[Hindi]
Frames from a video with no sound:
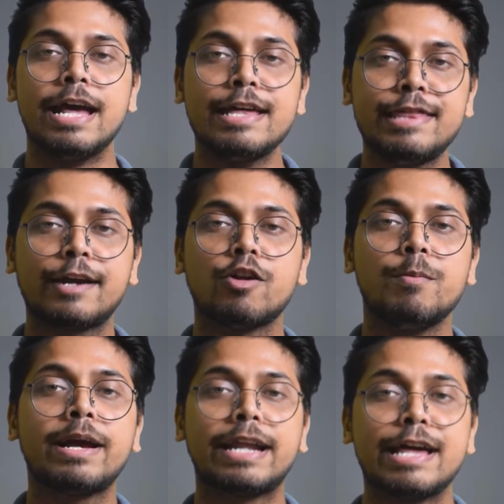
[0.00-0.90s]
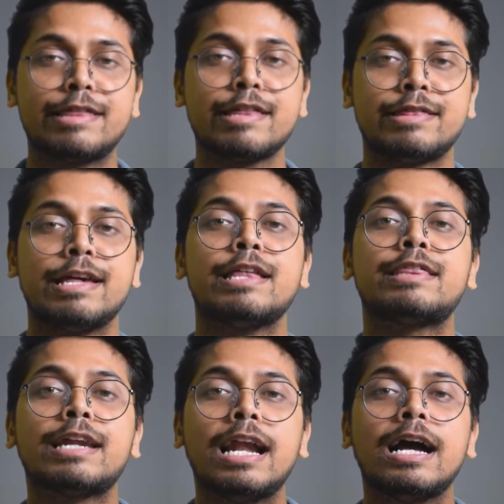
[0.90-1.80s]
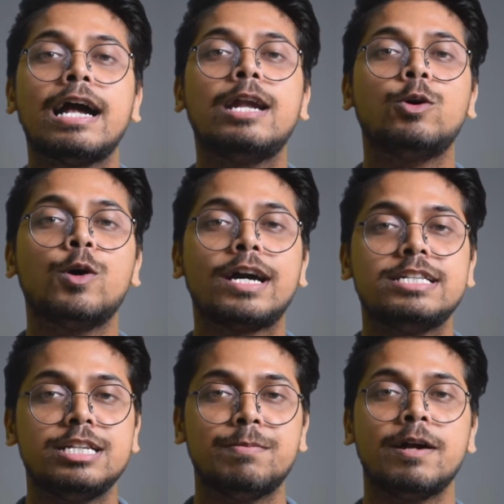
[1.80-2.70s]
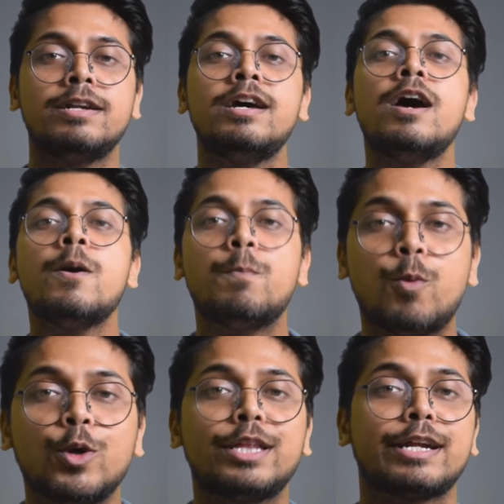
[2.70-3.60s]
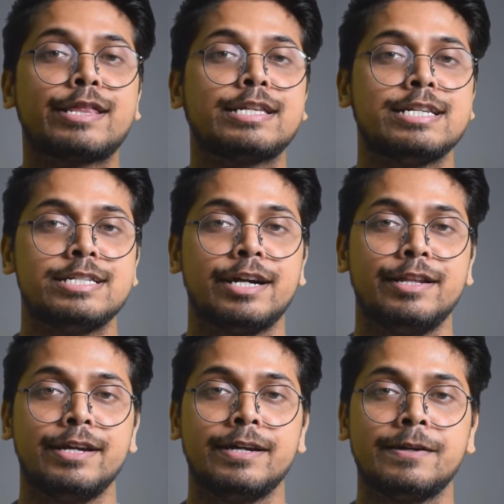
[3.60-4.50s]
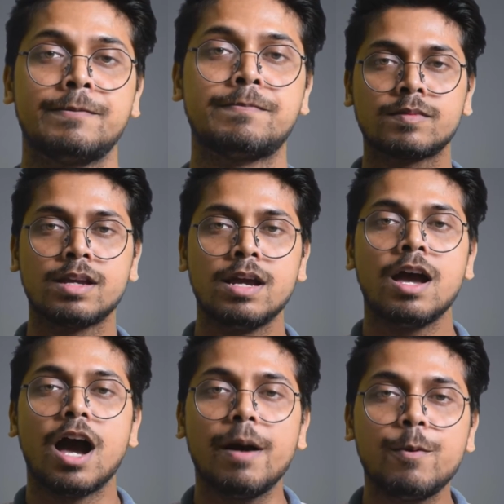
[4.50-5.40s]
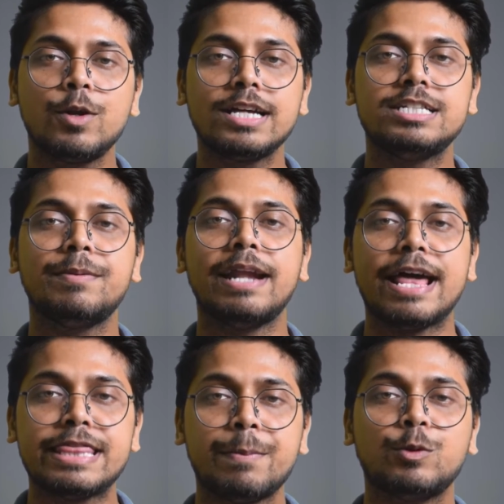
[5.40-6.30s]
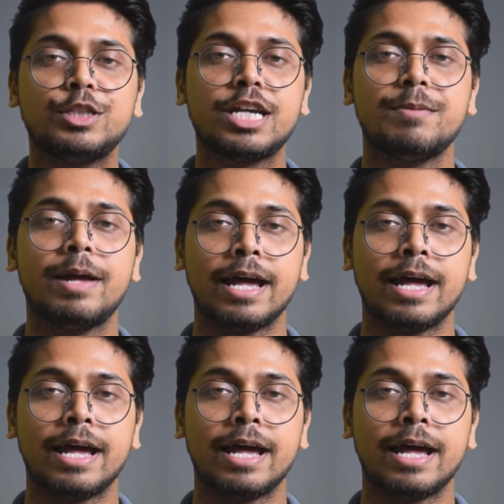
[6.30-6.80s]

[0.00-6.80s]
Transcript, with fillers: इस इकोनॉमिक क्राइसिस ने श्रीलंकन लोगों के जीवन पूरी तरह से चेंज कर दिए हैं अब उनके जीवन ऐसे पोजीशन में